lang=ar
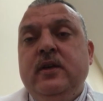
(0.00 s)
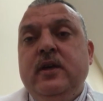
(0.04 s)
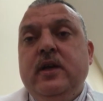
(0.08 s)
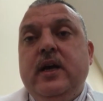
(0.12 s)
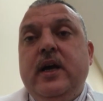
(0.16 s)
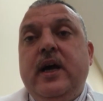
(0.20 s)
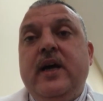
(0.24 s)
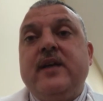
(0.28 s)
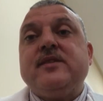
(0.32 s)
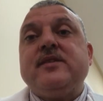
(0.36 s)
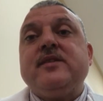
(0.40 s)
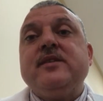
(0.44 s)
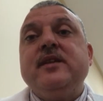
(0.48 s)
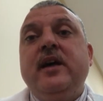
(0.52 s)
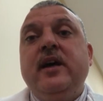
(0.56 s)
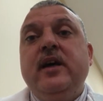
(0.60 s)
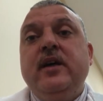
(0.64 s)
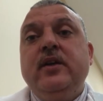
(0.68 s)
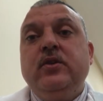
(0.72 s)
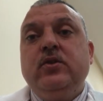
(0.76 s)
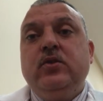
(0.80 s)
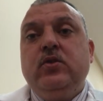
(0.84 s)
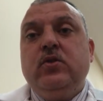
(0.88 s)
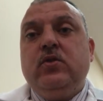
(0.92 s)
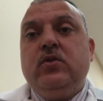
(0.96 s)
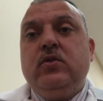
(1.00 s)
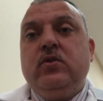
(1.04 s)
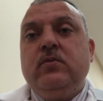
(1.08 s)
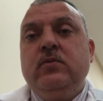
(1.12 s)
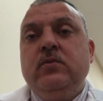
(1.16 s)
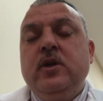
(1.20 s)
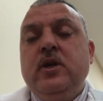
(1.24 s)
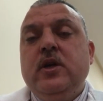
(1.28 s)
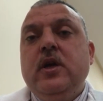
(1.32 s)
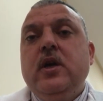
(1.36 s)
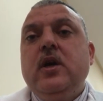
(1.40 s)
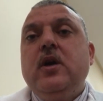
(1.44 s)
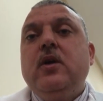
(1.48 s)
اثناء النوم
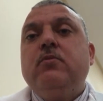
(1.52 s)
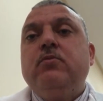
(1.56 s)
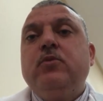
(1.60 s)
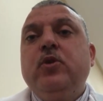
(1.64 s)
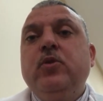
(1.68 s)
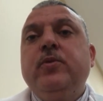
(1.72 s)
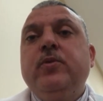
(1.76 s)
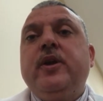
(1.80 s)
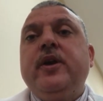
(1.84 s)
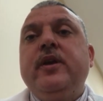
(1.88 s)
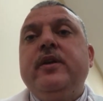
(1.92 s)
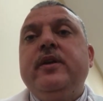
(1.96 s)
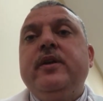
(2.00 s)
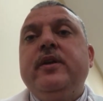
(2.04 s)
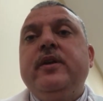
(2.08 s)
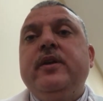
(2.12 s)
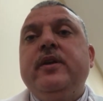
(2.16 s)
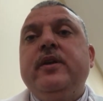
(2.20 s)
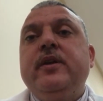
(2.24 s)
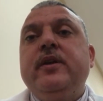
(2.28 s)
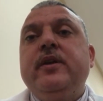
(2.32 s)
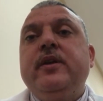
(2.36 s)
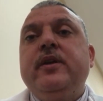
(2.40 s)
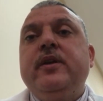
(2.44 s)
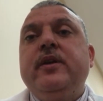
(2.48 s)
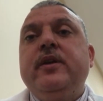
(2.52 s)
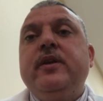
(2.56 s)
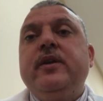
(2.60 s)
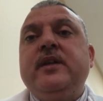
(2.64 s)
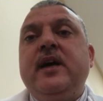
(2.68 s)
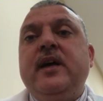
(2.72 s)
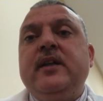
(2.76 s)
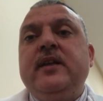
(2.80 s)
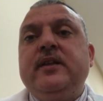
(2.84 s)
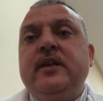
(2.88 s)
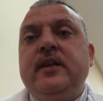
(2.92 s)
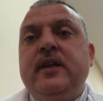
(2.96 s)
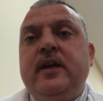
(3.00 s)
ممكن نتيجه
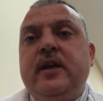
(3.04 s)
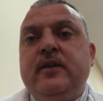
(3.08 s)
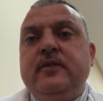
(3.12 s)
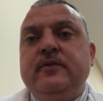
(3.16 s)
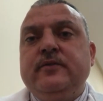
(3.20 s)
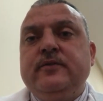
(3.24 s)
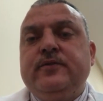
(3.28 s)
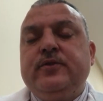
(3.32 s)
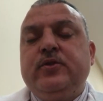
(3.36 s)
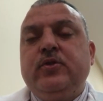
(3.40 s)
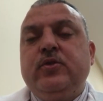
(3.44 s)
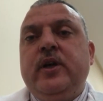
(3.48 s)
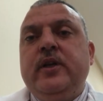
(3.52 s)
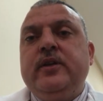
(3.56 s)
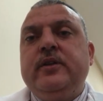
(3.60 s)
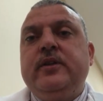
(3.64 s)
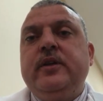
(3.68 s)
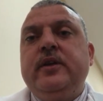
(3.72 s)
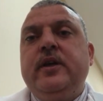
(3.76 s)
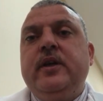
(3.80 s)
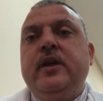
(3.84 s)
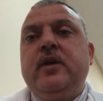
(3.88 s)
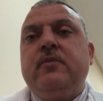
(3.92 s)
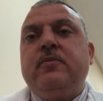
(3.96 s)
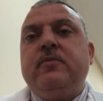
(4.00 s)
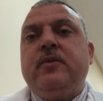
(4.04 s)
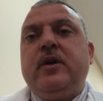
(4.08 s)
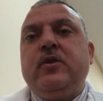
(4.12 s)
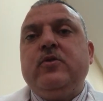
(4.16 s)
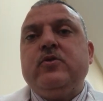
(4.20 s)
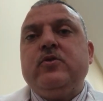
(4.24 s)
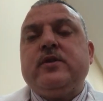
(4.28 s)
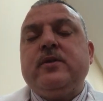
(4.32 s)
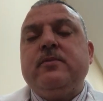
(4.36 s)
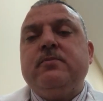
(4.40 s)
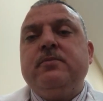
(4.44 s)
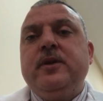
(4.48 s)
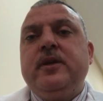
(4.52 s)
انسداد الانف يؤدي الى ما
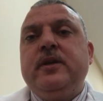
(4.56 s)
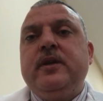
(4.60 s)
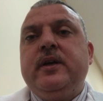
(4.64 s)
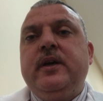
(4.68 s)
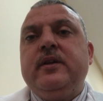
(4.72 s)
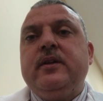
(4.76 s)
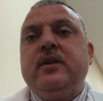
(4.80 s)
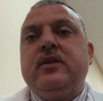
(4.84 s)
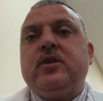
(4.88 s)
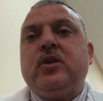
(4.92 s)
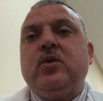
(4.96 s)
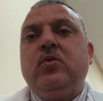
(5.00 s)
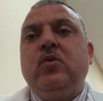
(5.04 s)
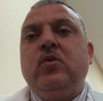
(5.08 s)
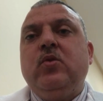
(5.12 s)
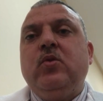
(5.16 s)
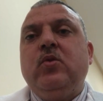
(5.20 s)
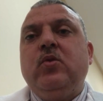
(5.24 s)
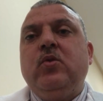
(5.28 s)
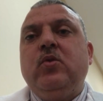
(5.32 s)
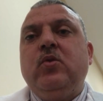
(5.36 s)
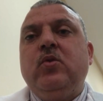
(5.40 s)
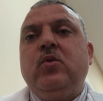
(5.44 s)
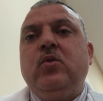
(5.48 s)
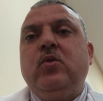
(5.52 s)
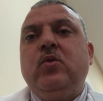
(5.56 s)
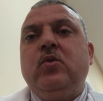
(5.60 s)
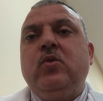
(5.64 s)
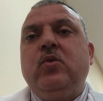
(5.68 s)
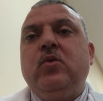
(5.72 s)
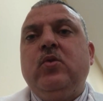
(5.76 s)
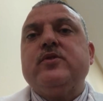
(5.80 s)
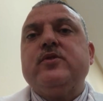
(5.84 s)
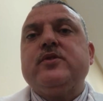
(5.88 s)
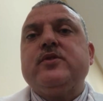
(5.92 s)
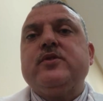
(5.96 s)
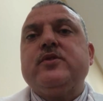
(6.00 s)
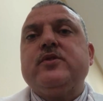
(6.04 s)
يسميه نحن توقف
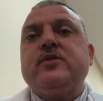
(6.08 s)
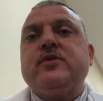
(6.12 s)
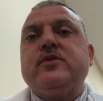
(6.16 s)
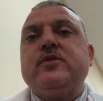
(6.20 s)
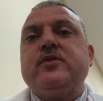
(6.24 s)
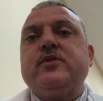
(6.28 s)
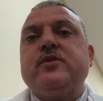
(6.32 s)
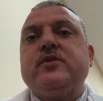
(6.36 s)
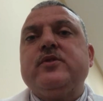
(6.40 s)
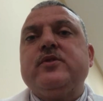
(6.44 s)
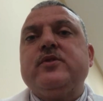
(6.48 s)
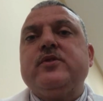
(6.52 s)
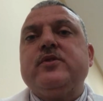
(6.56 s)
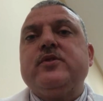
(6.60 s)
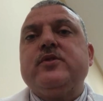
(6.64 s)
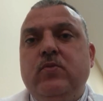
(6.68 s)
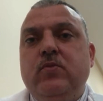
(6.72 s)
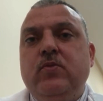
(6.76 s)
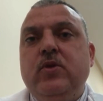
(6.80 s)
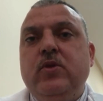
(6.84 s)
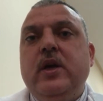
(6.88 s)
التنفس اثناء النوم